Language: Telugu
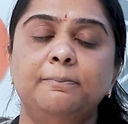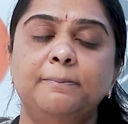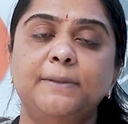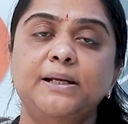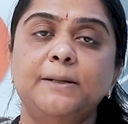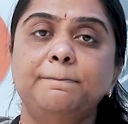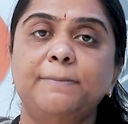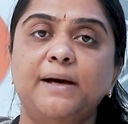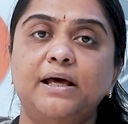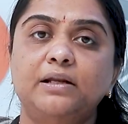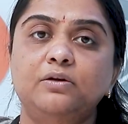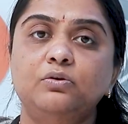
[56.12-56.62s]
మన
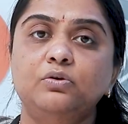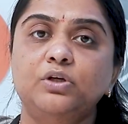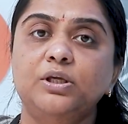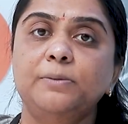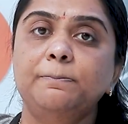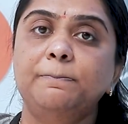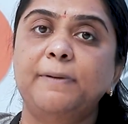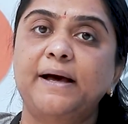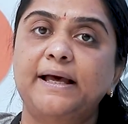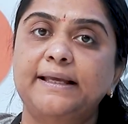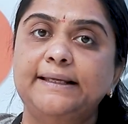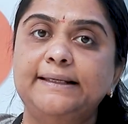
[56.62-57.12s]
పన్నుకి
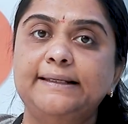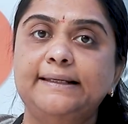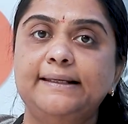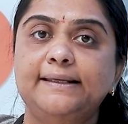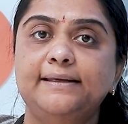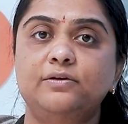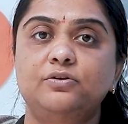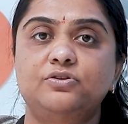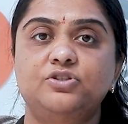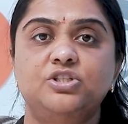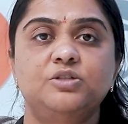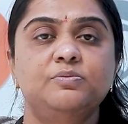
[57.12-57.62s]
పై
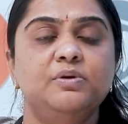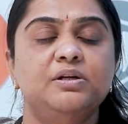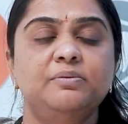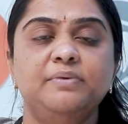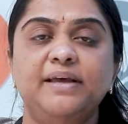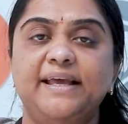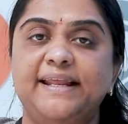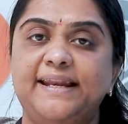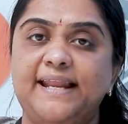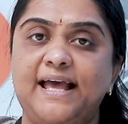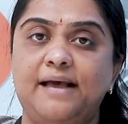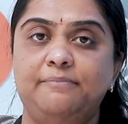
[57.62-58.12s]
లేయర్ వచ్చి మనం
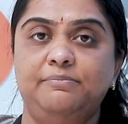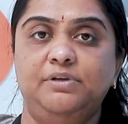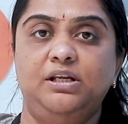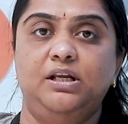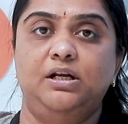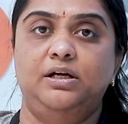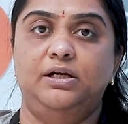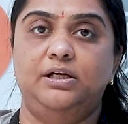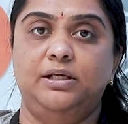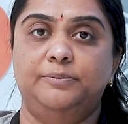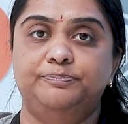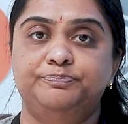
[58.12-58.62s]
ఎనామిల్
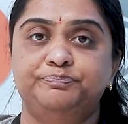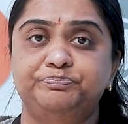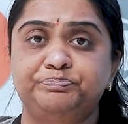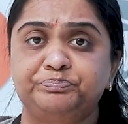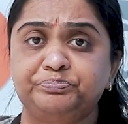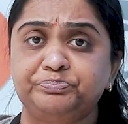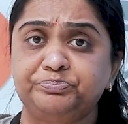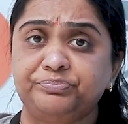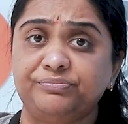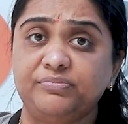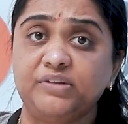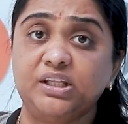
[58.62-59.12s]
అంటాం
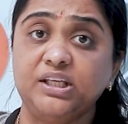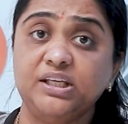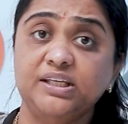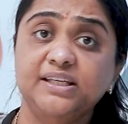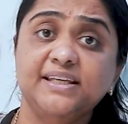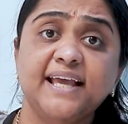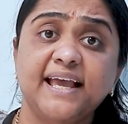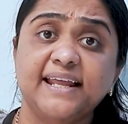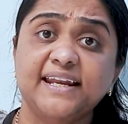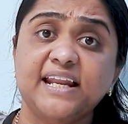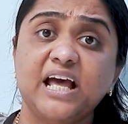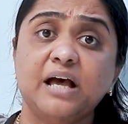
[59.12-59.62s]
ఈ
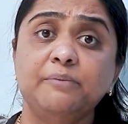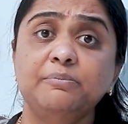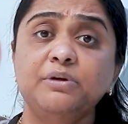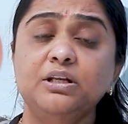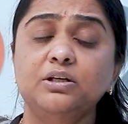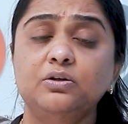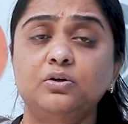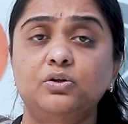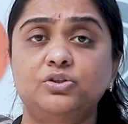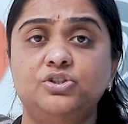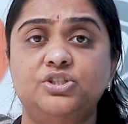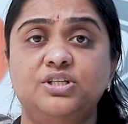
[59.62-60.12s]

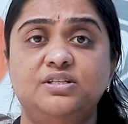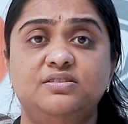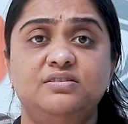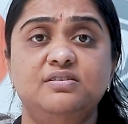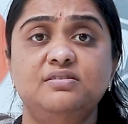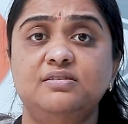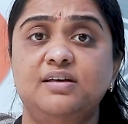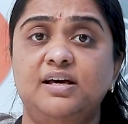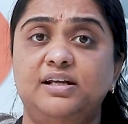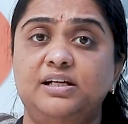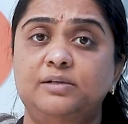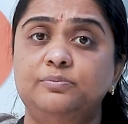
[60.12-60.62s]
ఎనామిల్కి వచ్చేసి
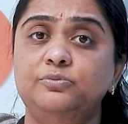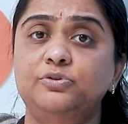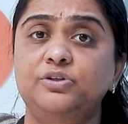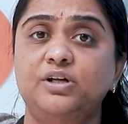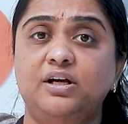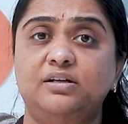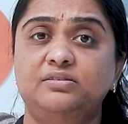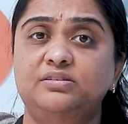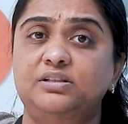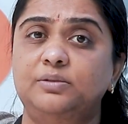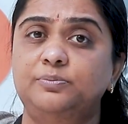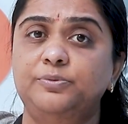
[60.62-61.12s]
నరము
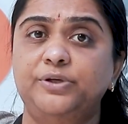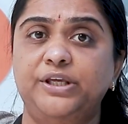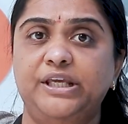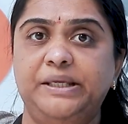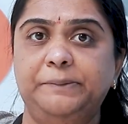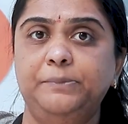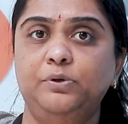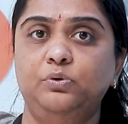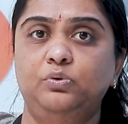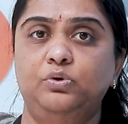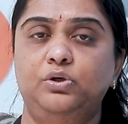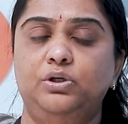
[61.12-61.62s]
రక్తము
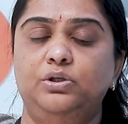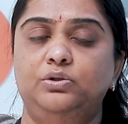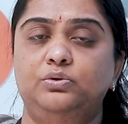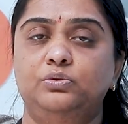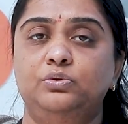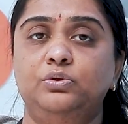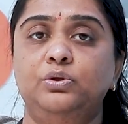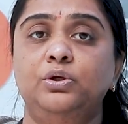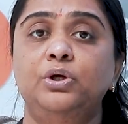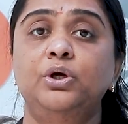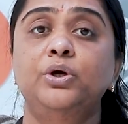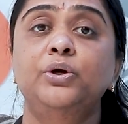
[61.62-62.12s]
ఏమీ ఉండదు
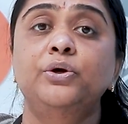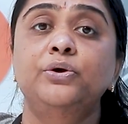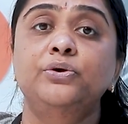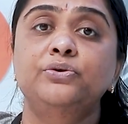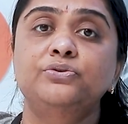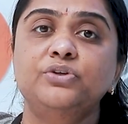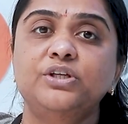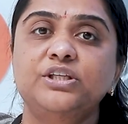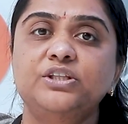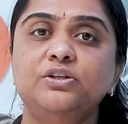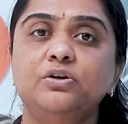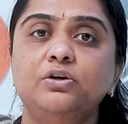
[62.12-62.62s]

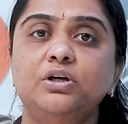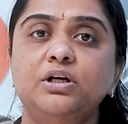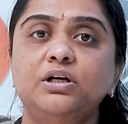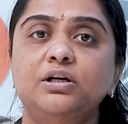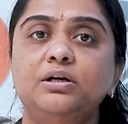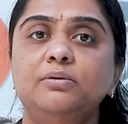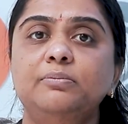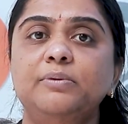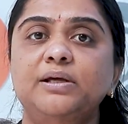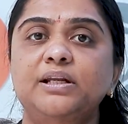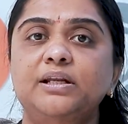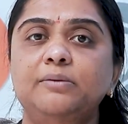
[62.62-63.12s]
సో ఇది ఒక
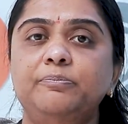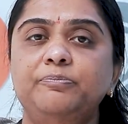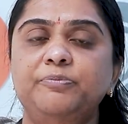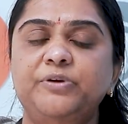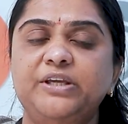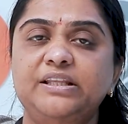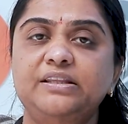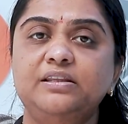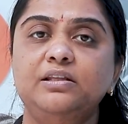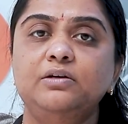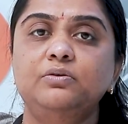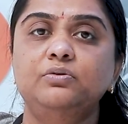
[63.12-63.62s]
మన
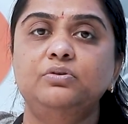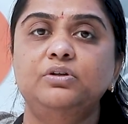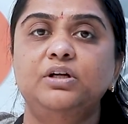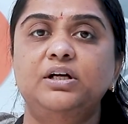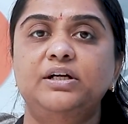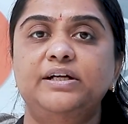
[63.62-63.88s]
కింద ఉన్న